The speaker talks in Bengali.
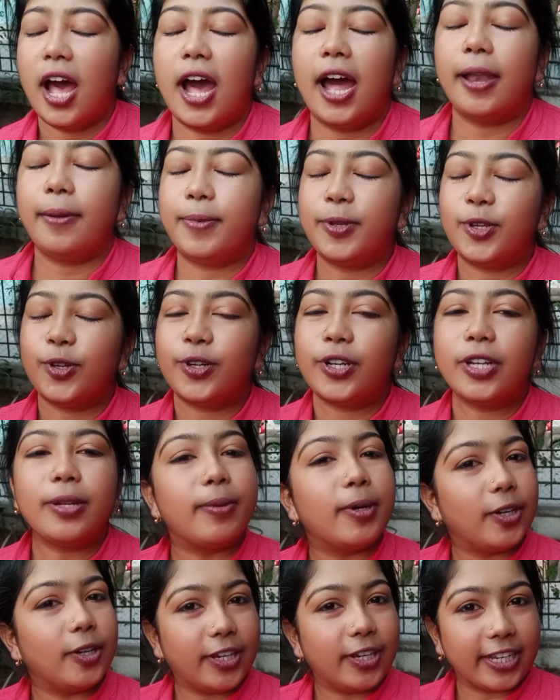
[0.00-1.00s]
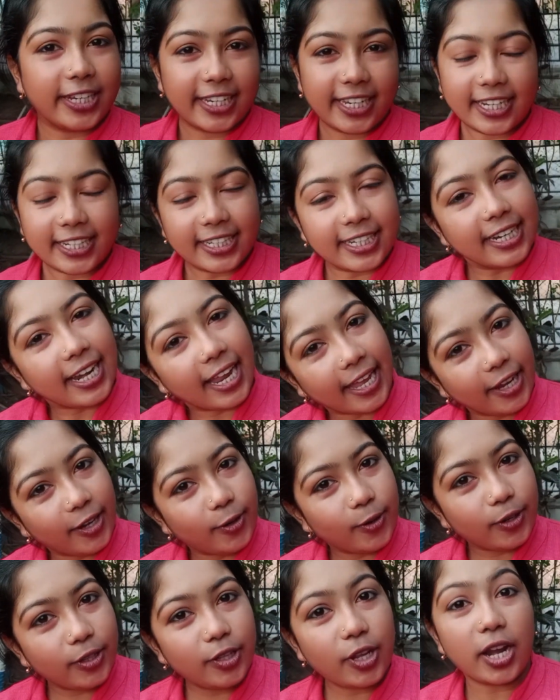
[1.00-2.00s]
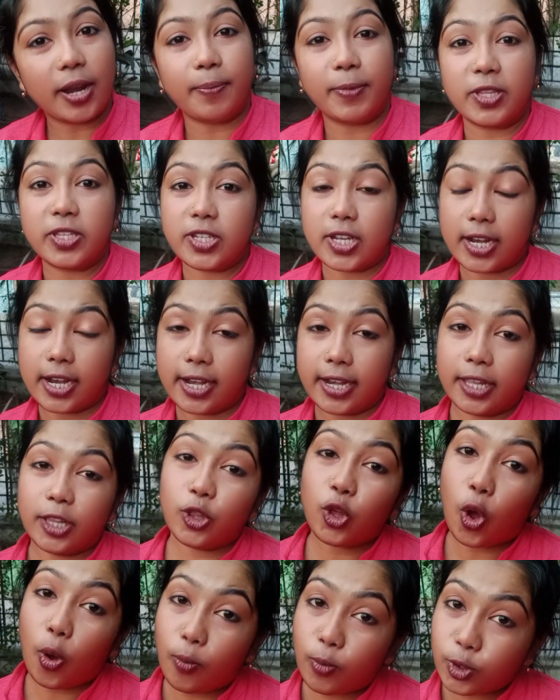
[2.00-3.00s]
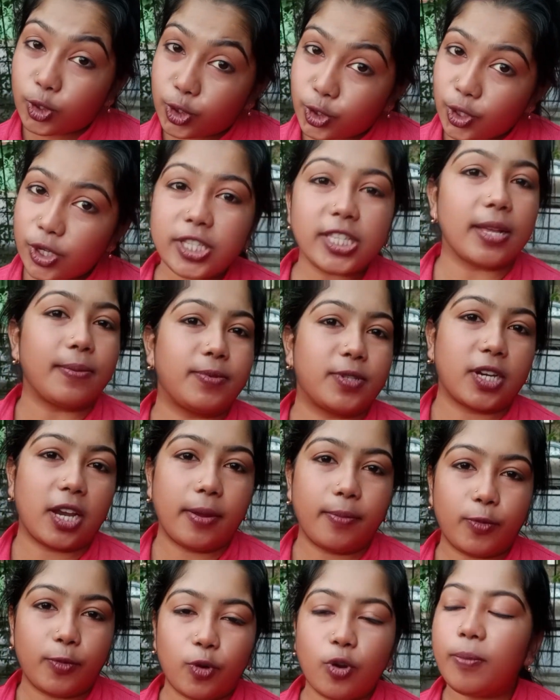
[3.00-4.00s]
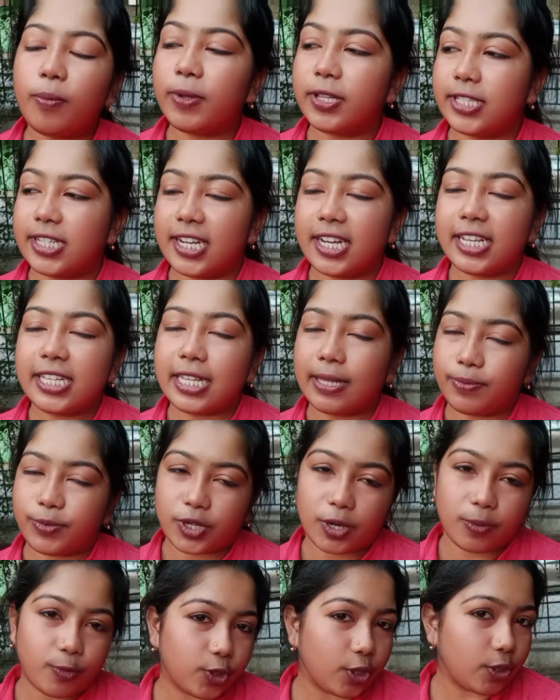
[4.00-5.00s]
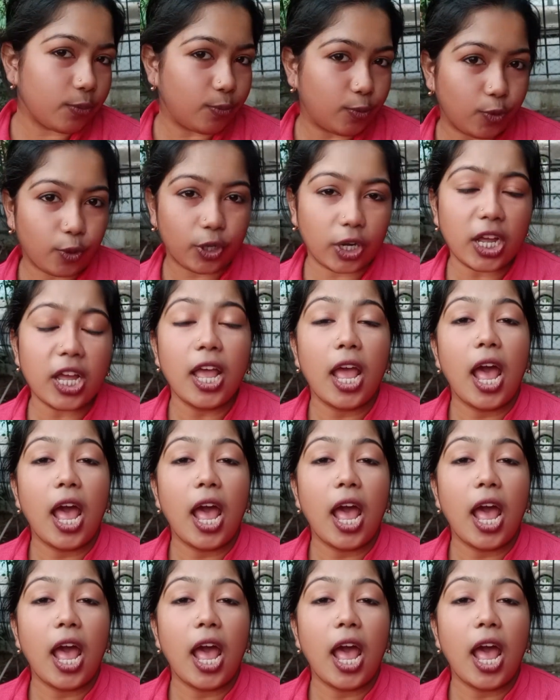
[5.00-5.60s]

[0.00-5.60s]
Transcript: আর ভিডিওটা ভালো লাগলে একটা লাইক করে দিও আর আমার চ্যানেলটা কিন্তু অবশ্যই সাবস্ক্রাইব করো আমার চ্যানেলটা সাবস্ক্রাইব করতে ভুলো না